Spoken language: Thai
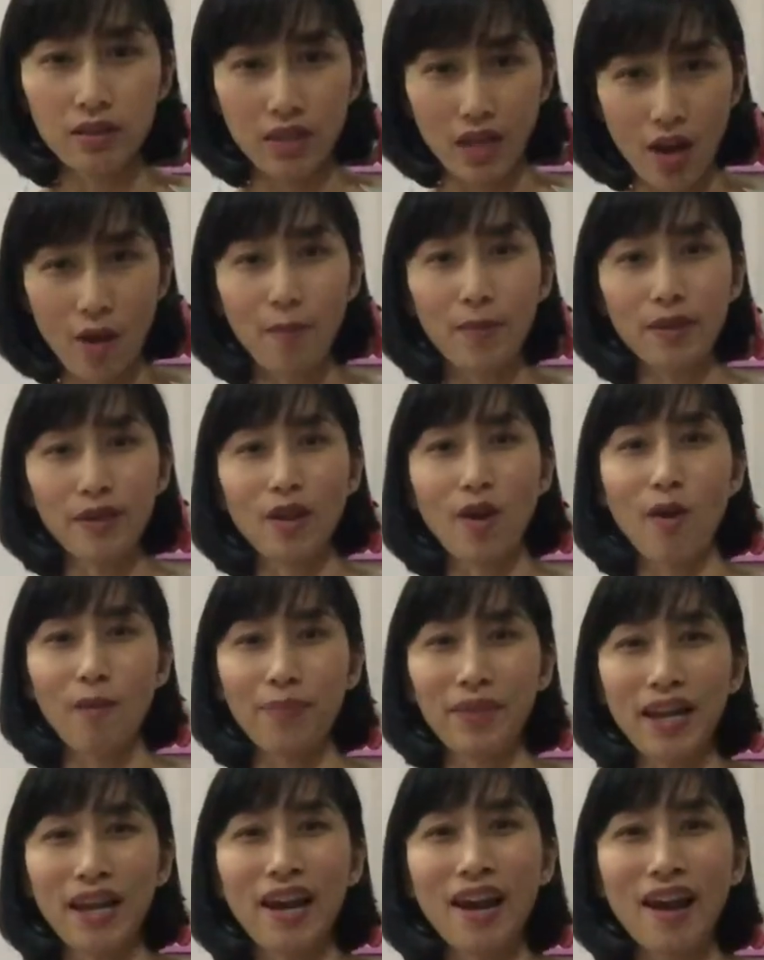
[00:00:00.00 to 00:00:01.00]
จะเข้ามาตอบ
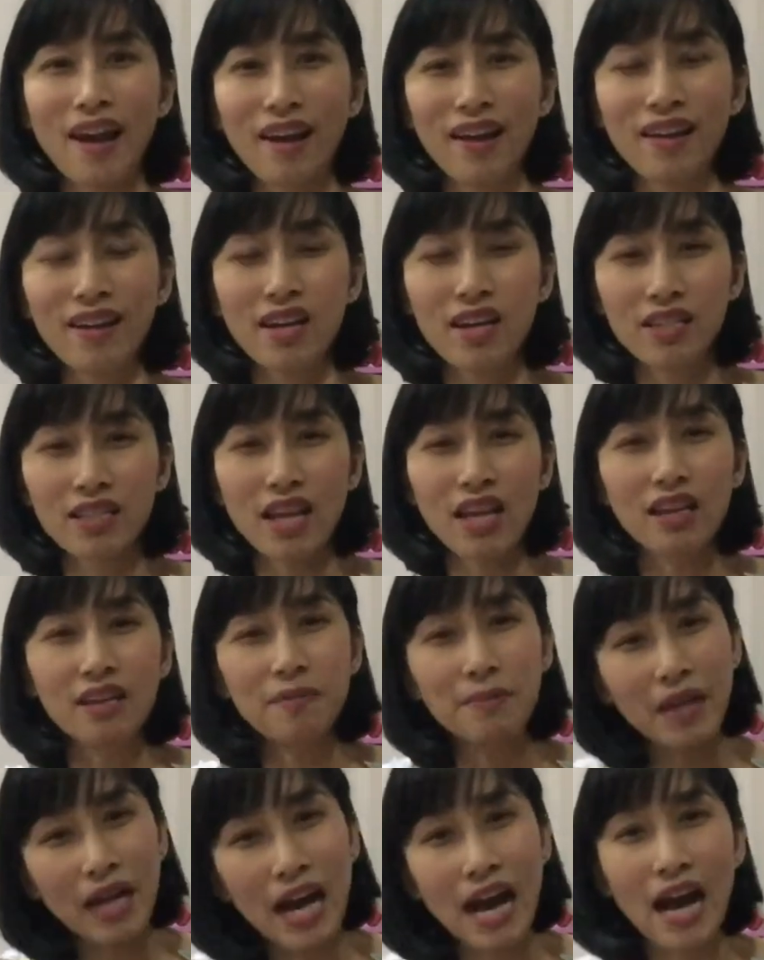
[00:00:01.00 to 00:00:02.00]
นะคะอย่าลื
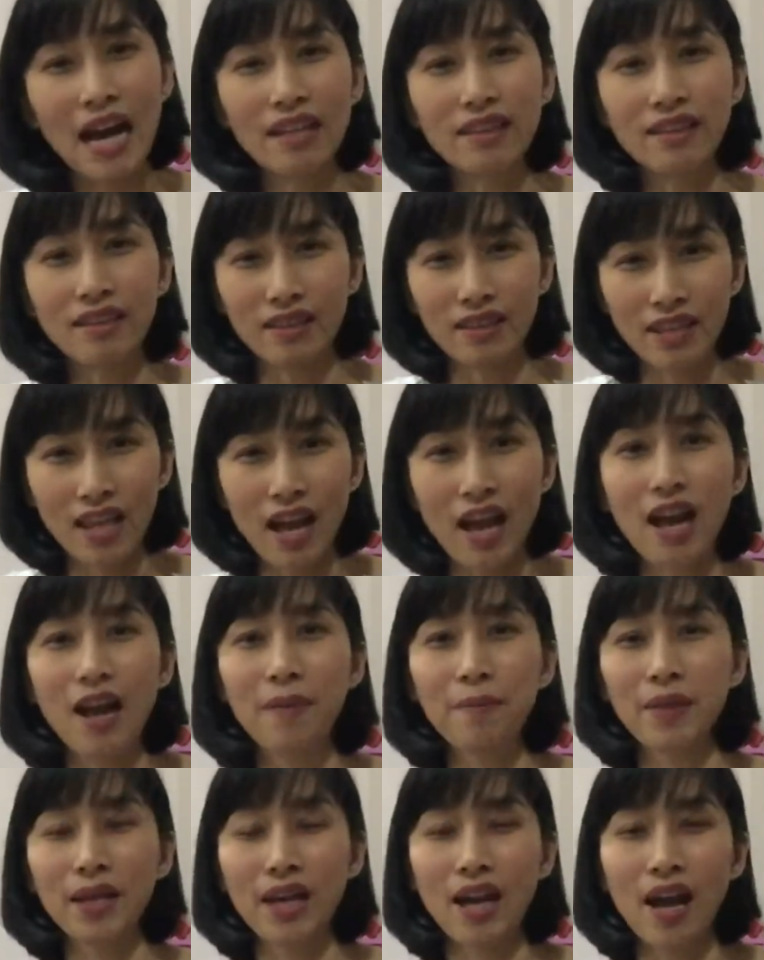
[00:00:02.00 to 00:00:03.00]
มนะคะติดตา
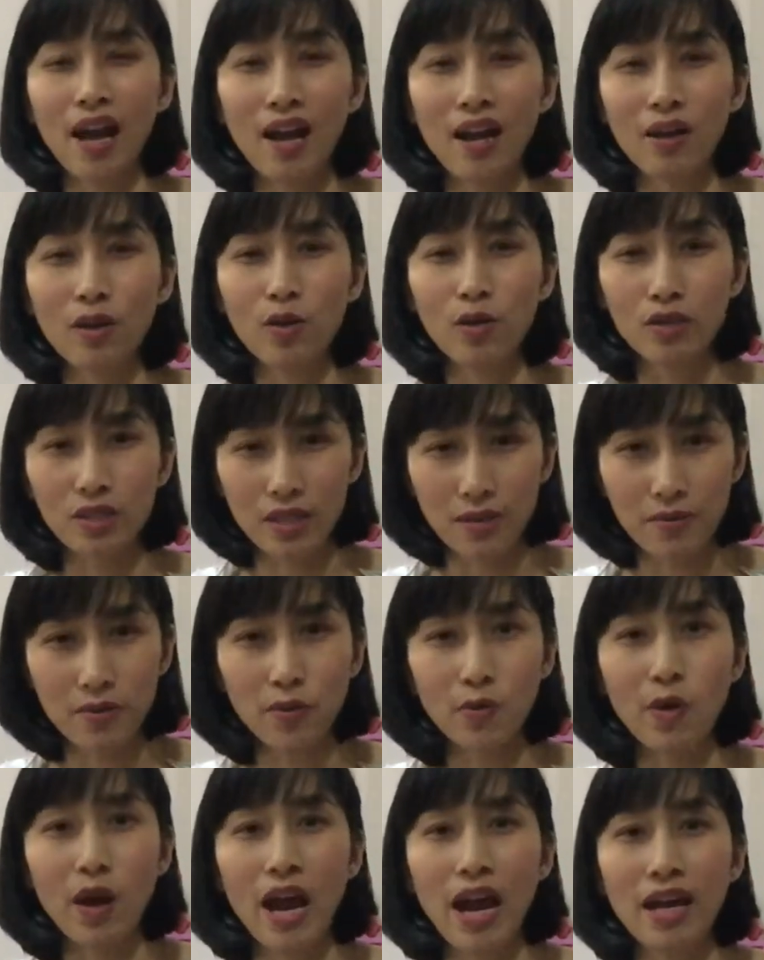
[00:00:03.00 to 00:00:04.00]
มนะคะกด
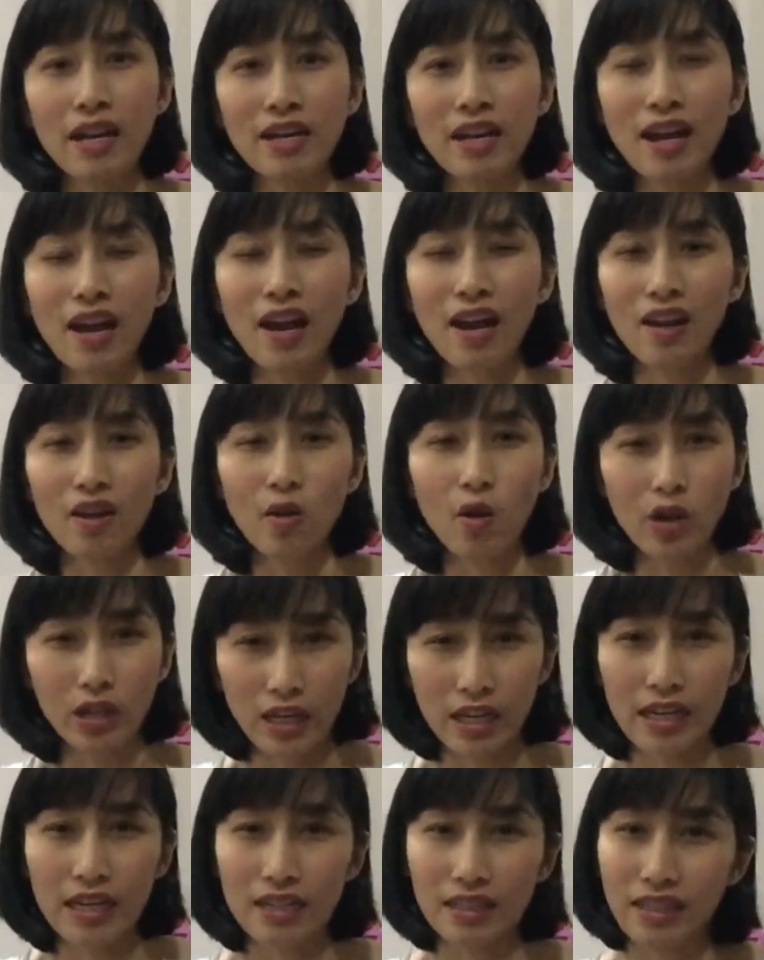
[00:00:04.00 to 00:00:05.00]
subscribe นะคะแล้วกด
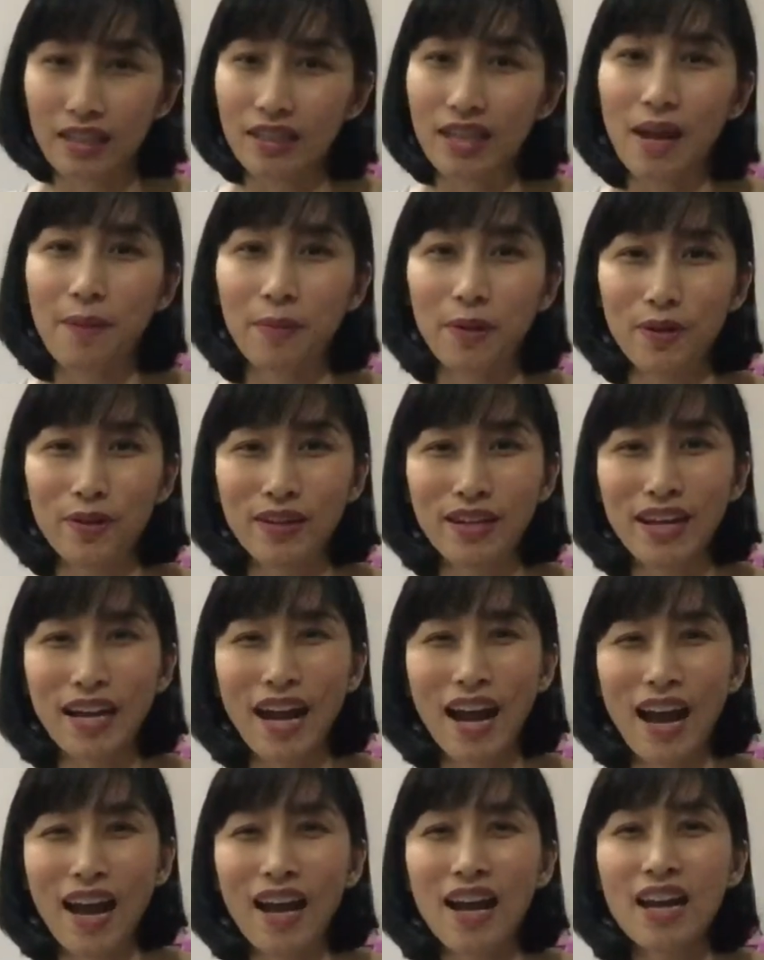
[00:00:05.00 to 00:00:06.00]
กระดิ่งติดตามกันด้วยนะ
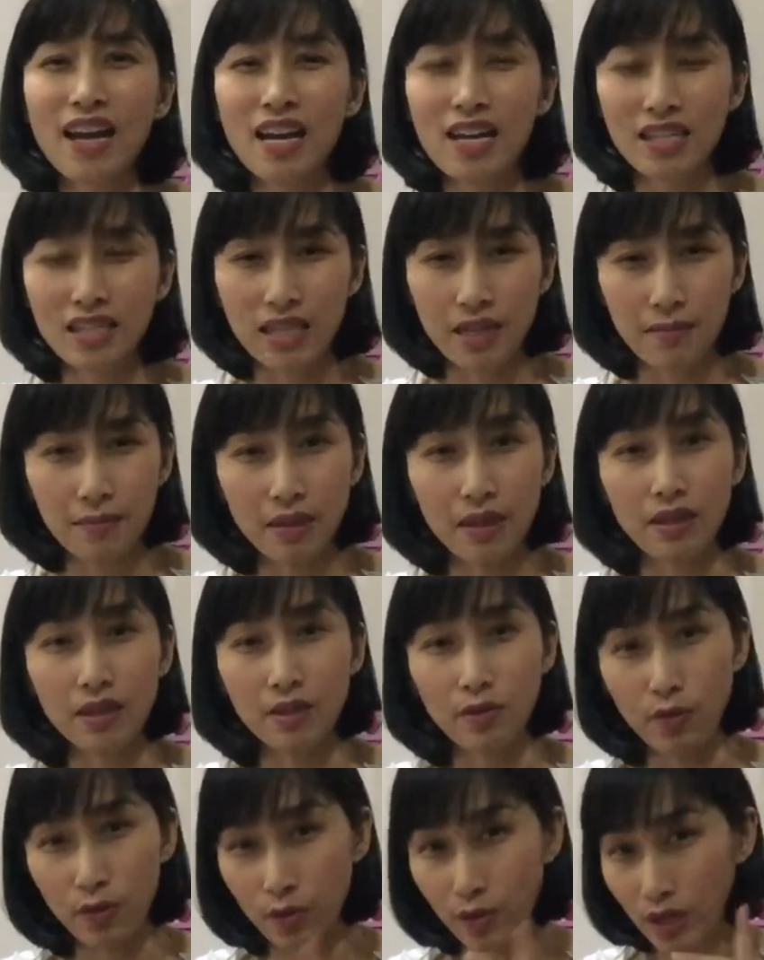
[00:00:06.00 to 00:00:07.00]
คะจะมา
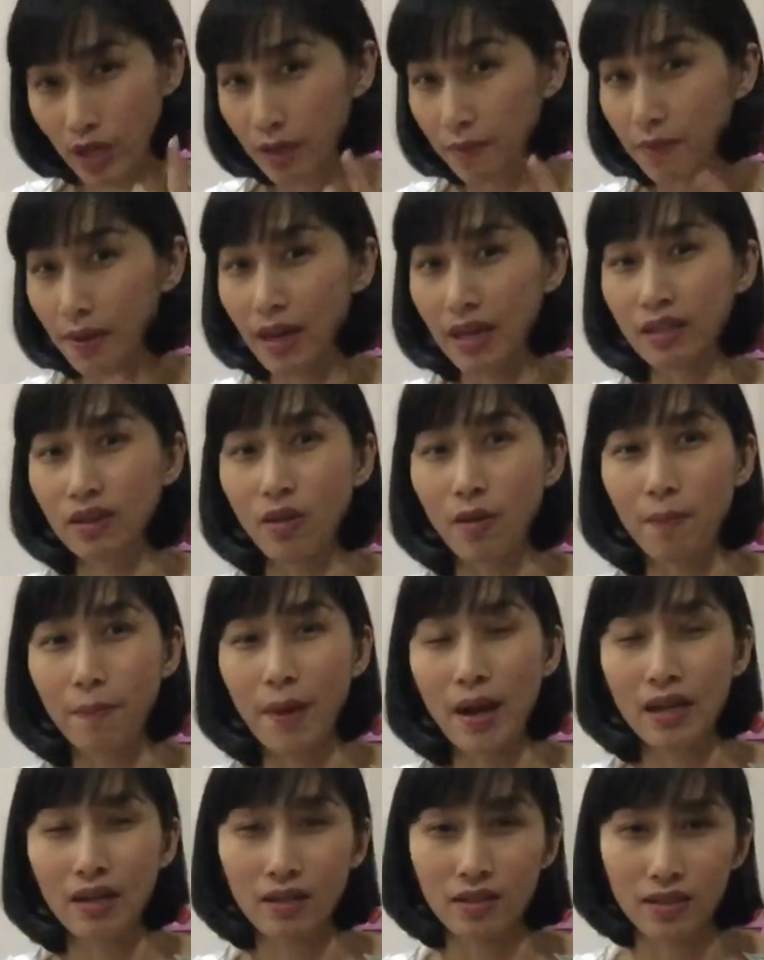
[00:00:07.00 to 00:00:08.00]
รีวิวคลิปอะไรต่อ
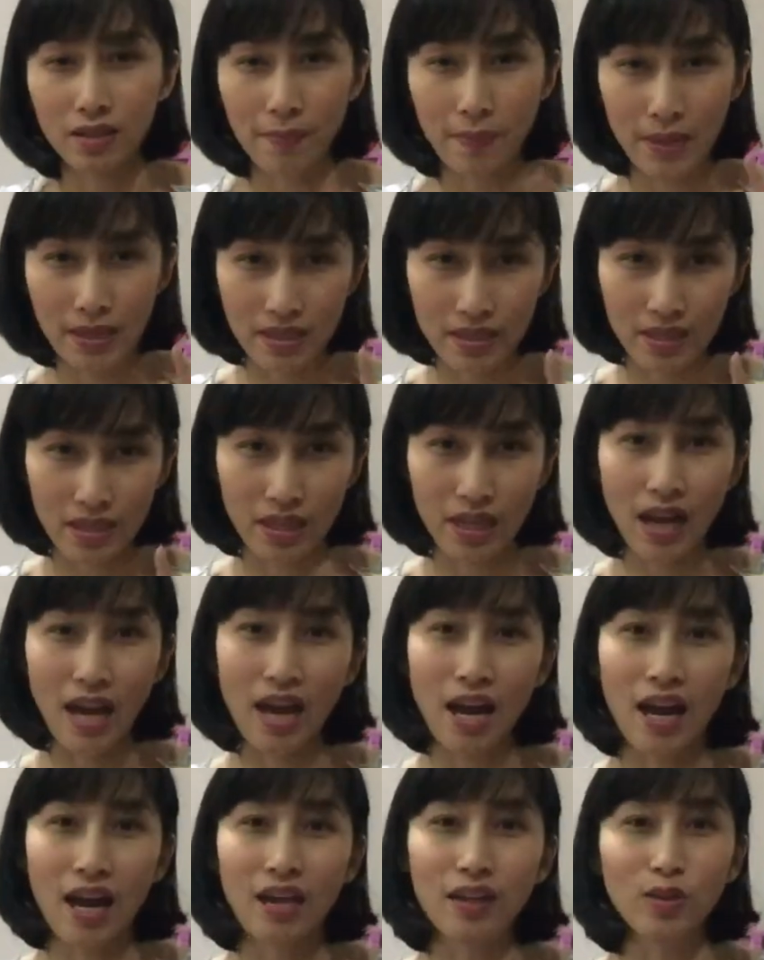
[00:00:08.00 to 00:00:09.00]
ไปหรือจะเป็นสิน
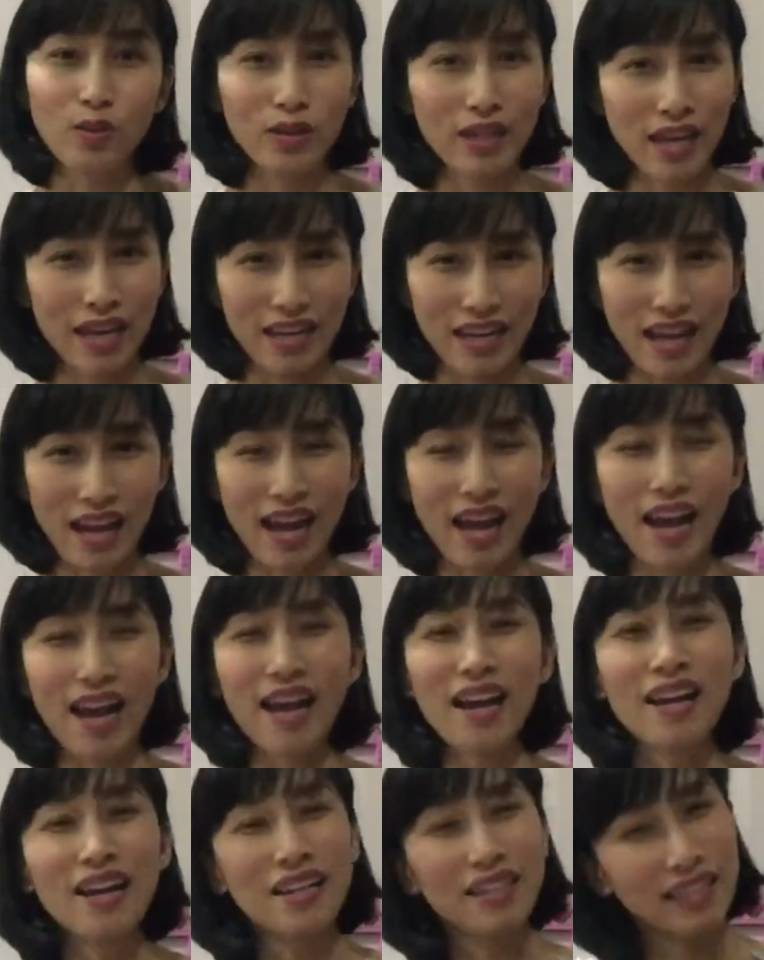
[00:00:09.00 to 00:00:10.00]
ค้าตัวไหนนะคะ
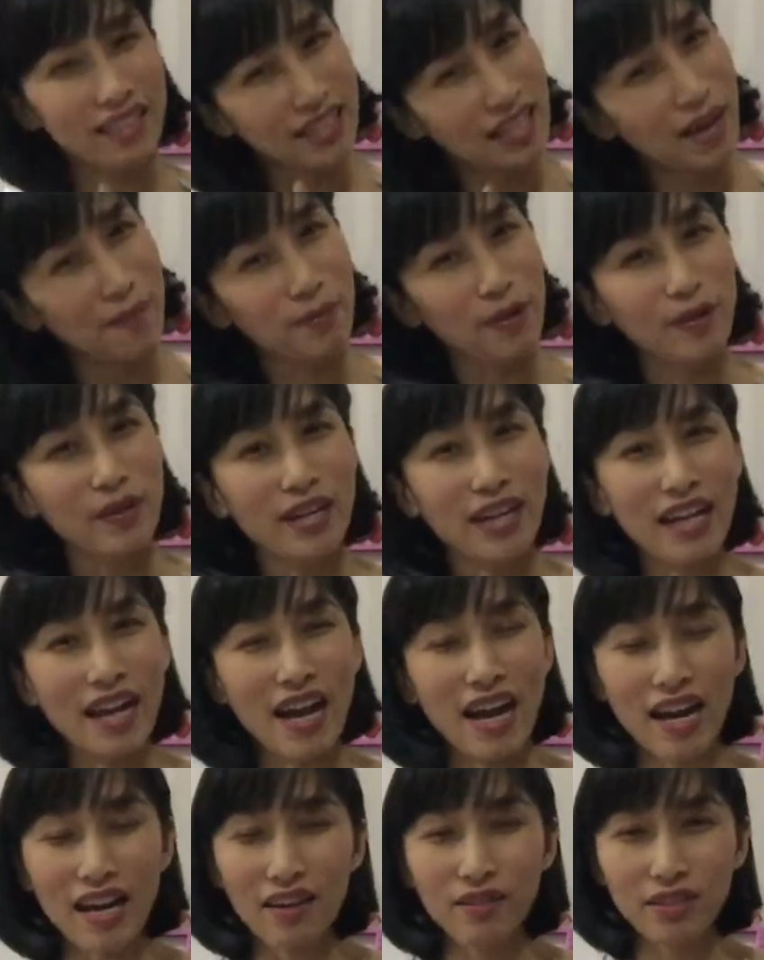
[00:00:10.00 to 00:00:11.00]
ติดตามกันด้วยนะ
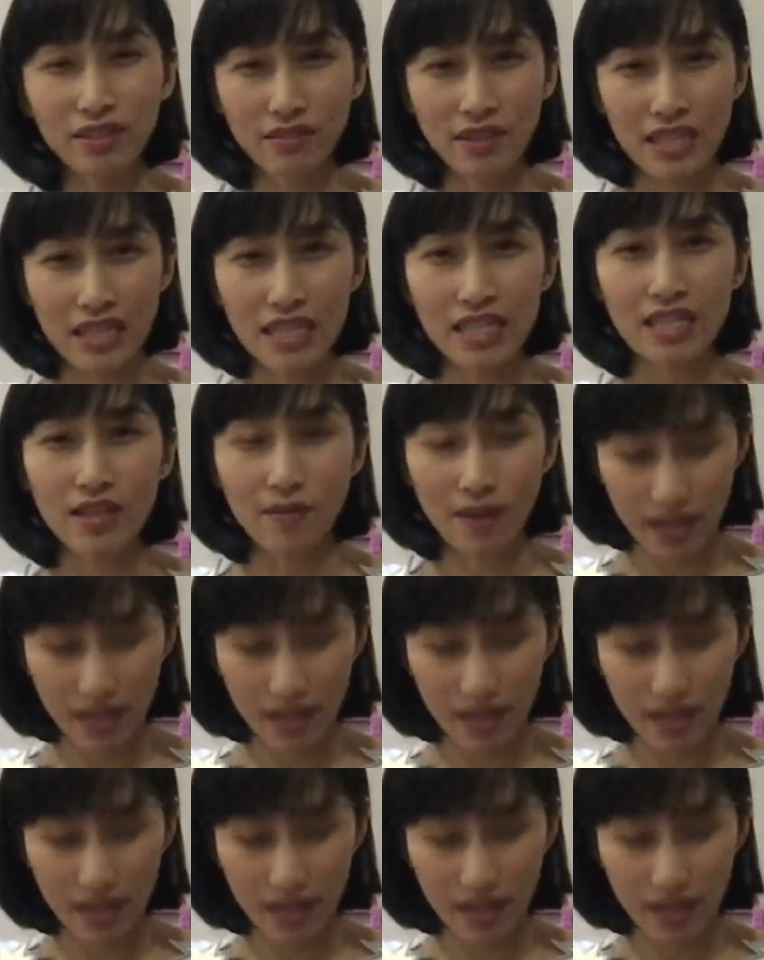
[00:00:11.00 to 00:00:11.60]
คะวันนี้ส